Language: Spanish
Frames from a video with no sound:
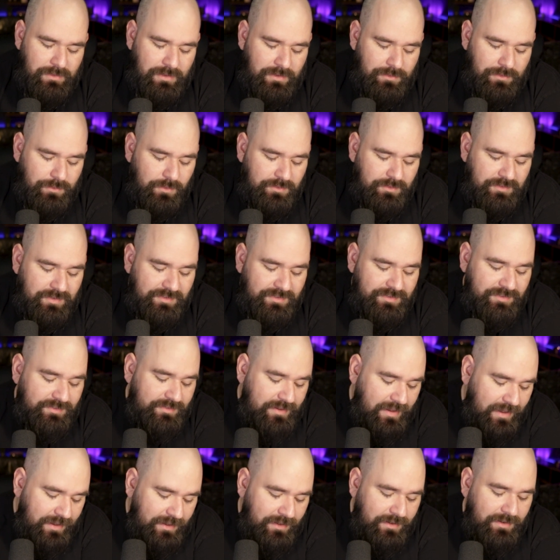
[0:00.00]
Entonces
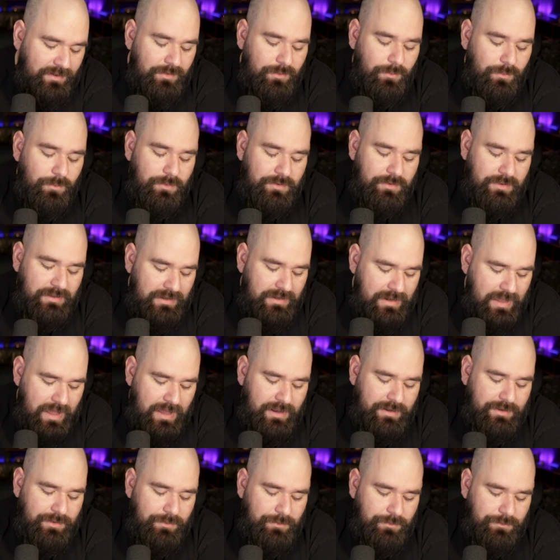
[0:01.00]
ser
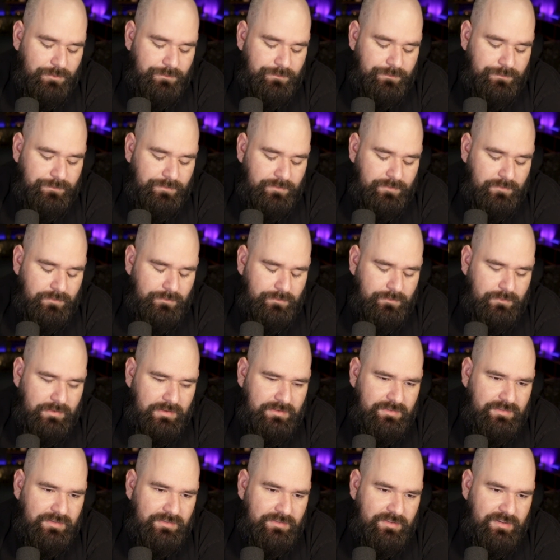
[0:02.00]
ordinario
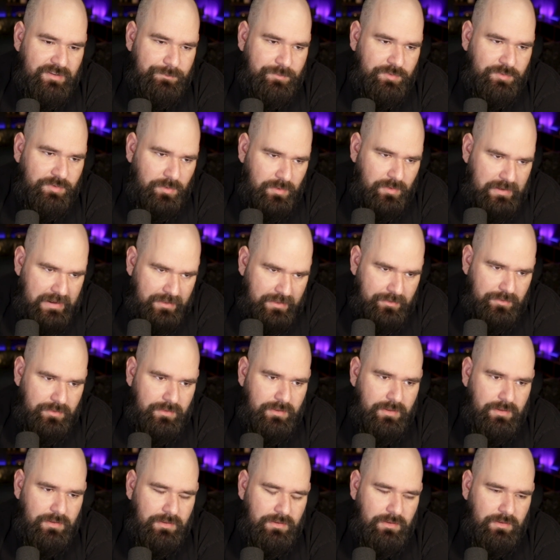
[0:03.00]
es
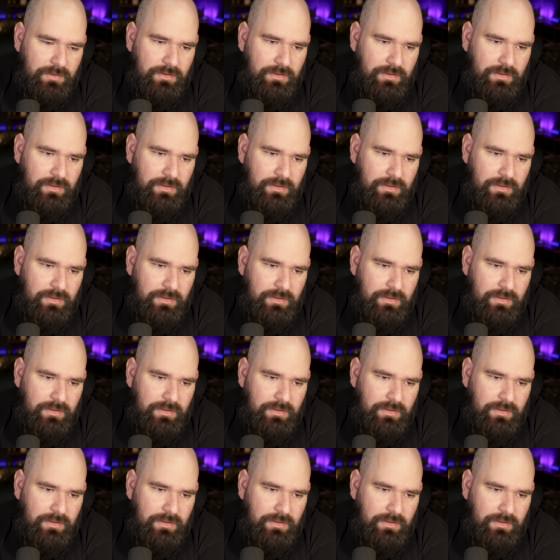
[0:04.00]
decepcionante